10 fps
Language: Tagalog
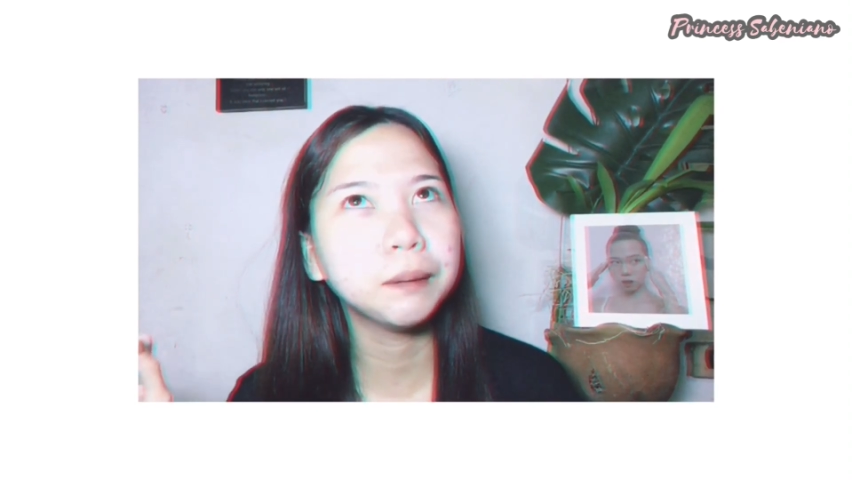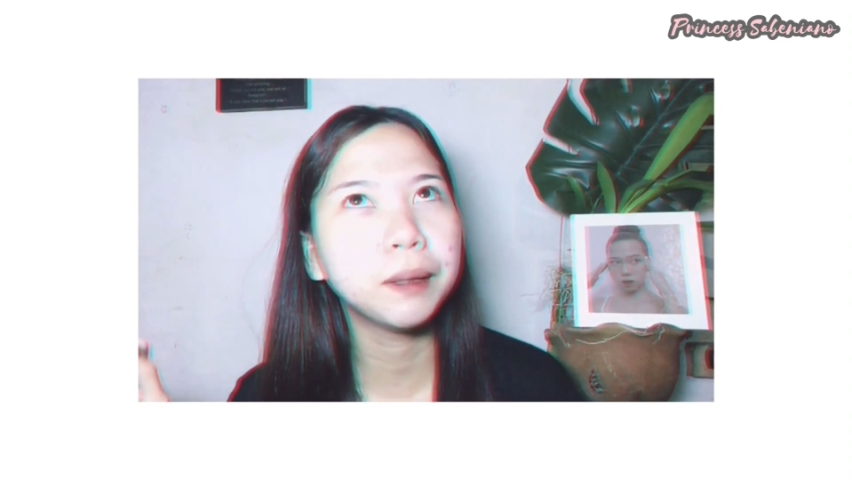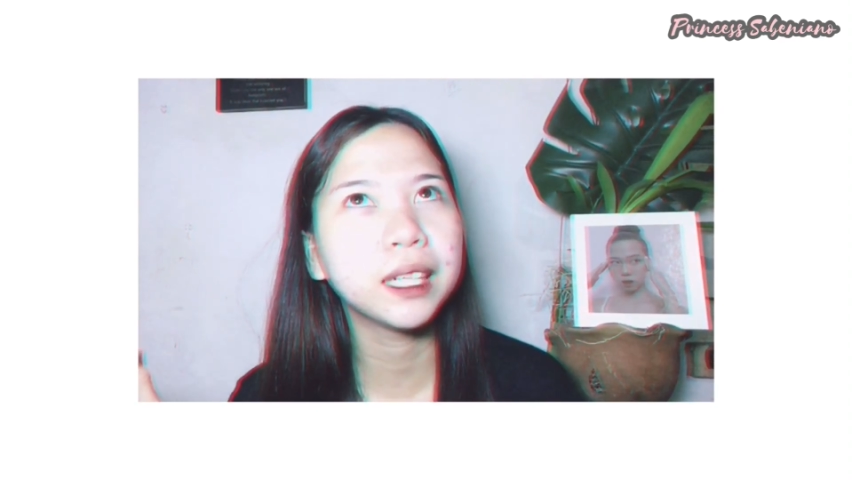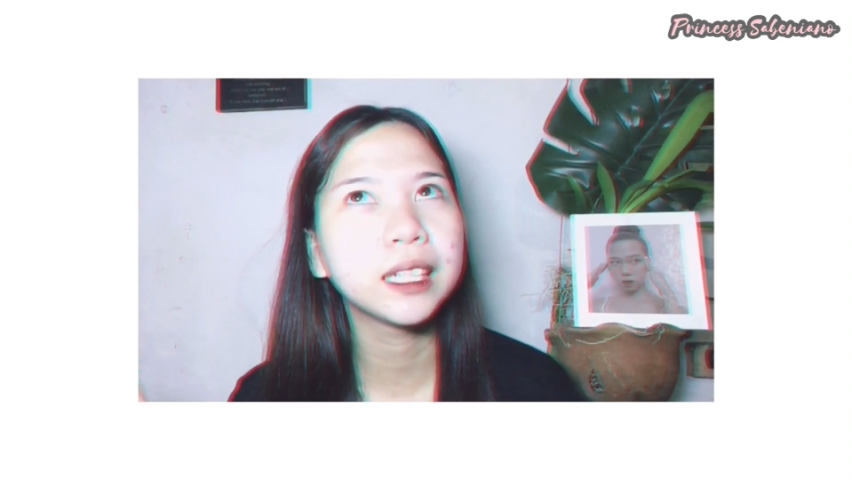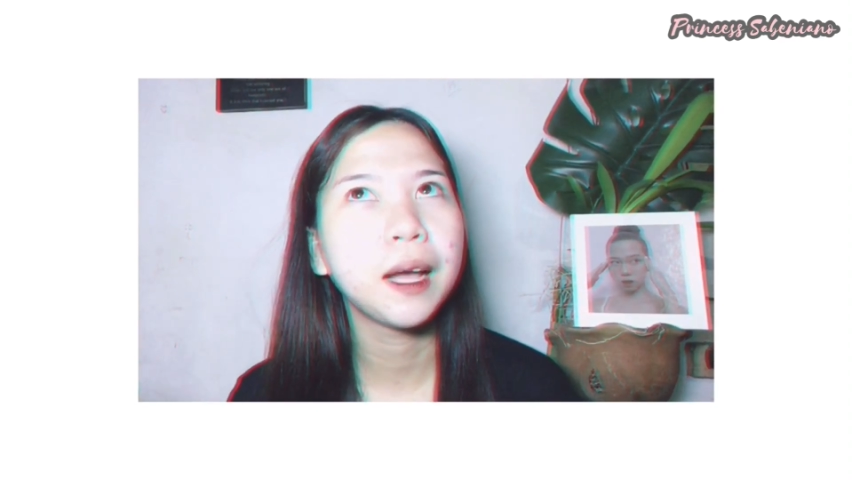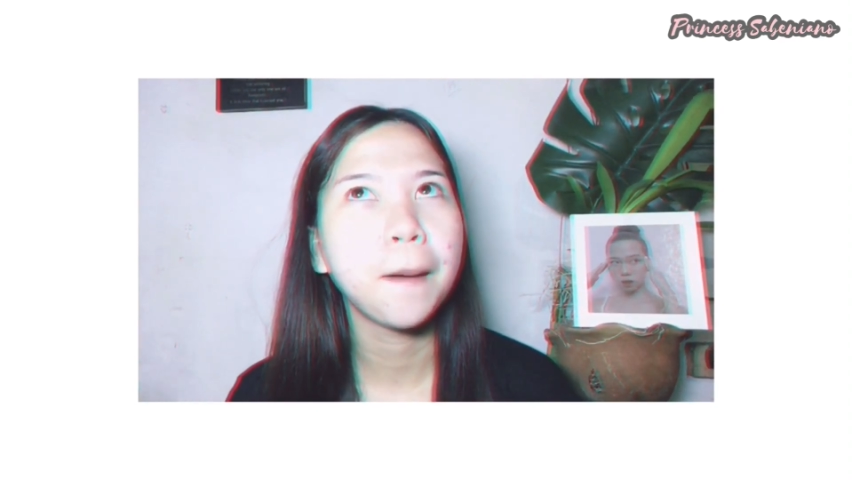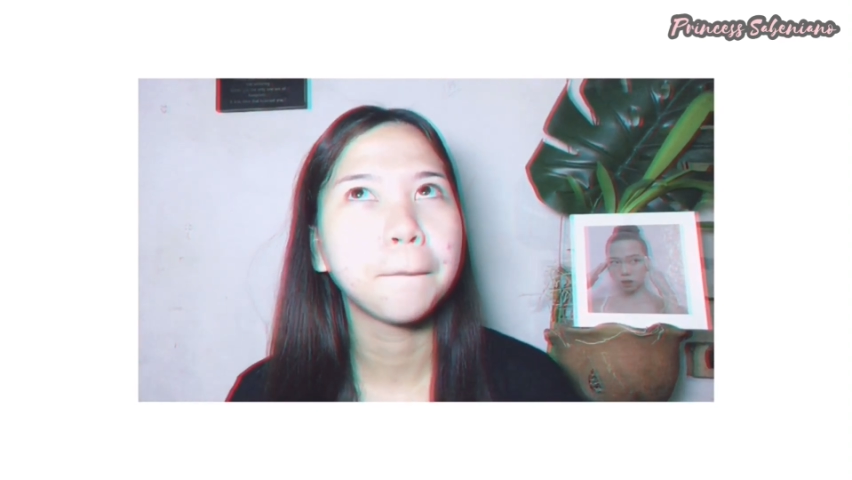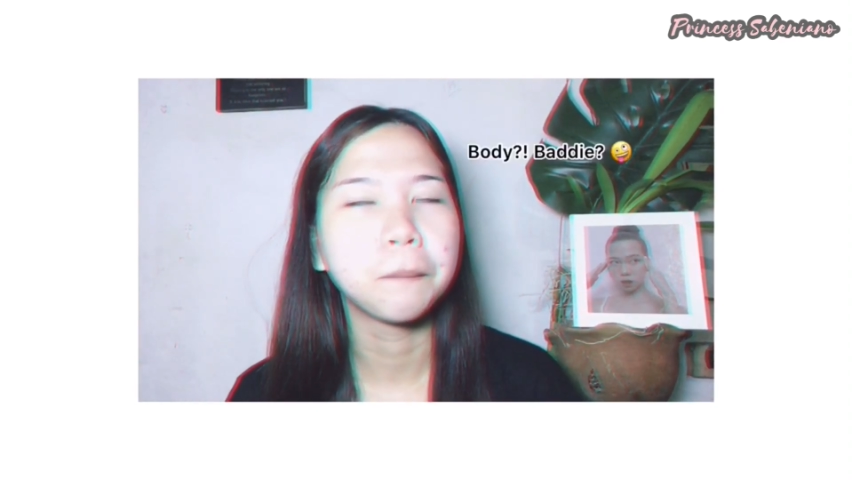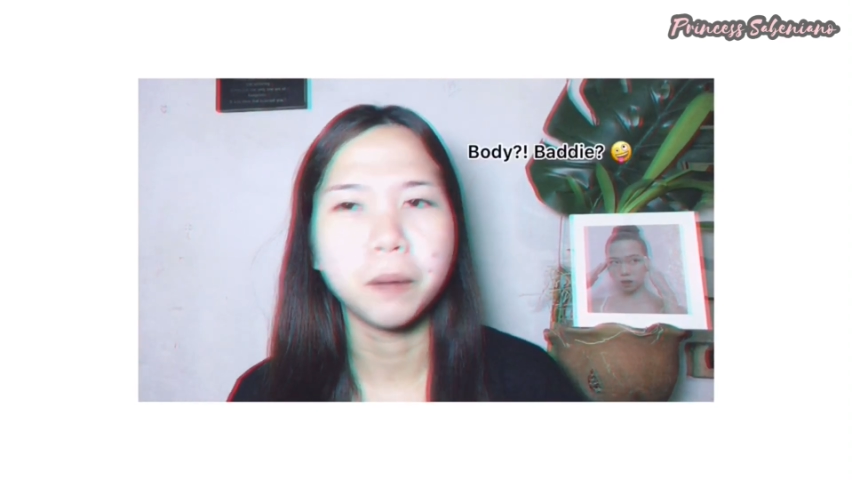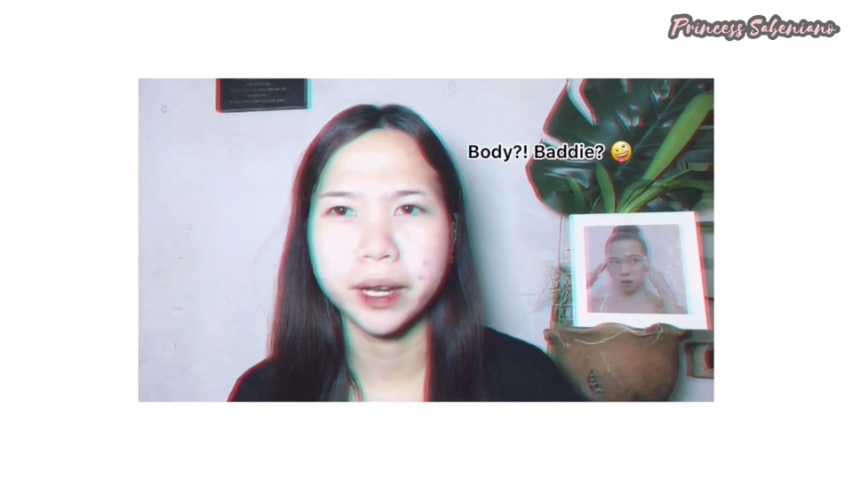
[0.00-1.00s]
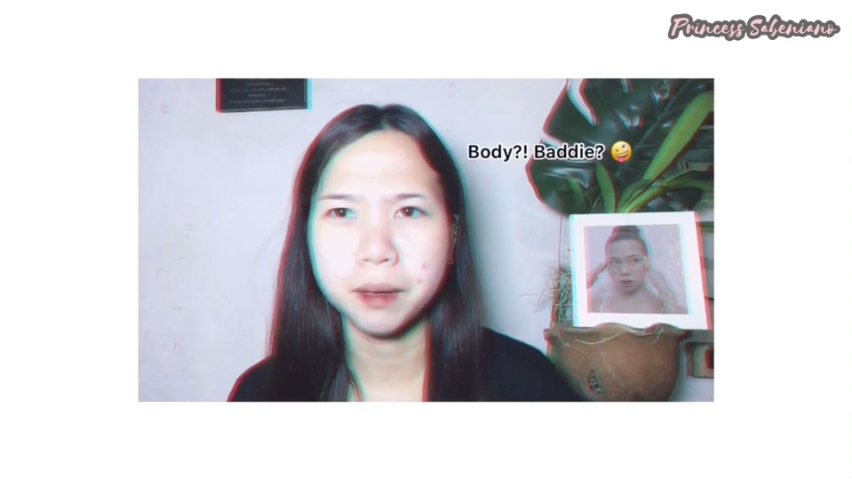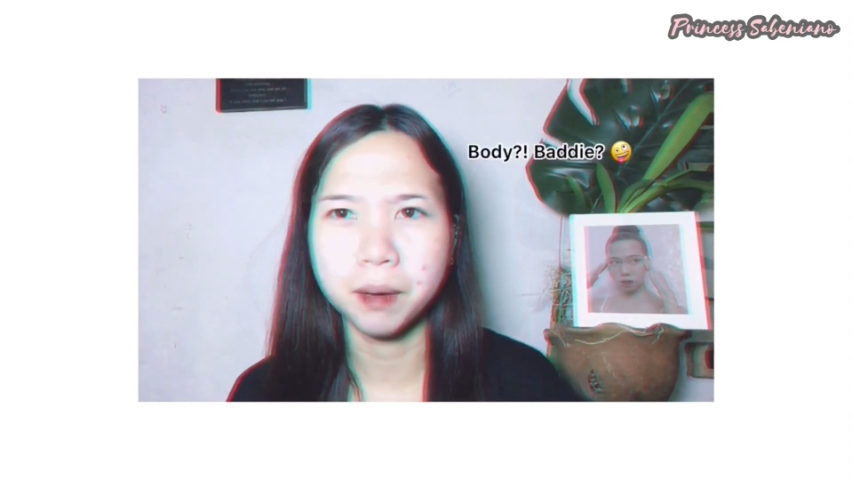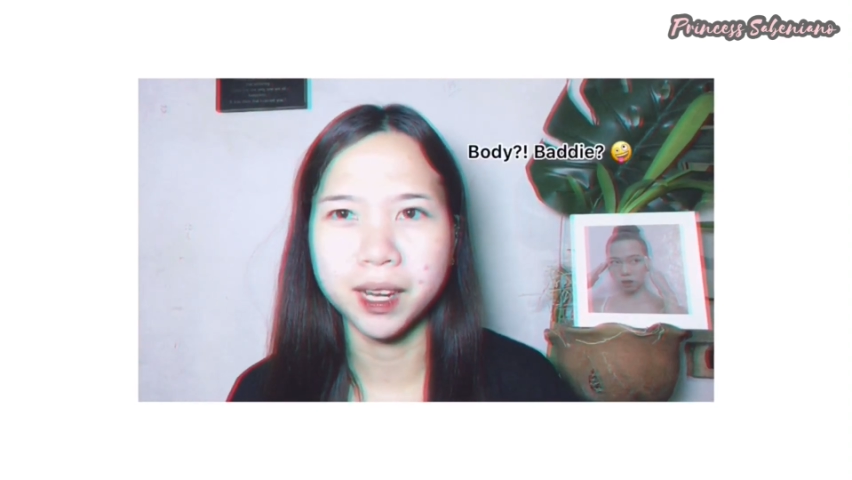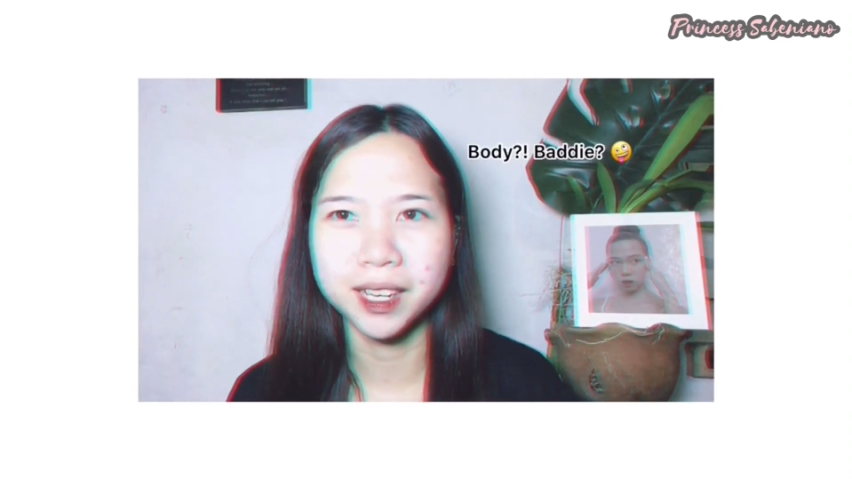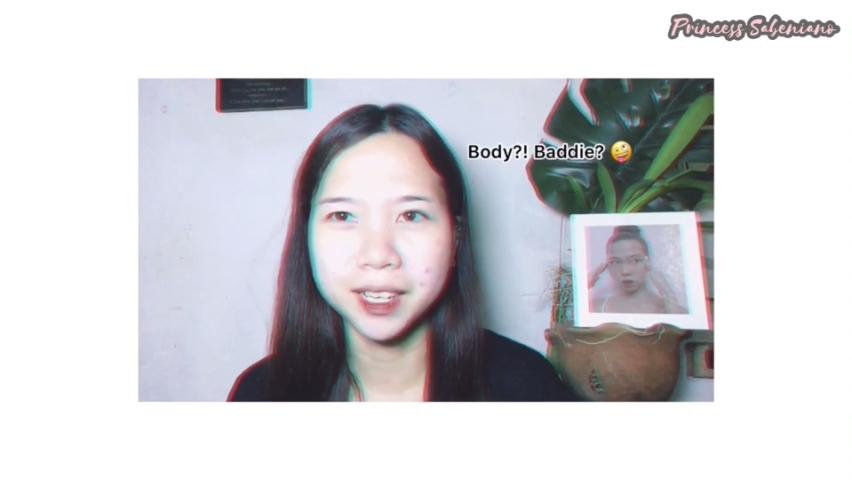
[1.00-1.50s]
but body body.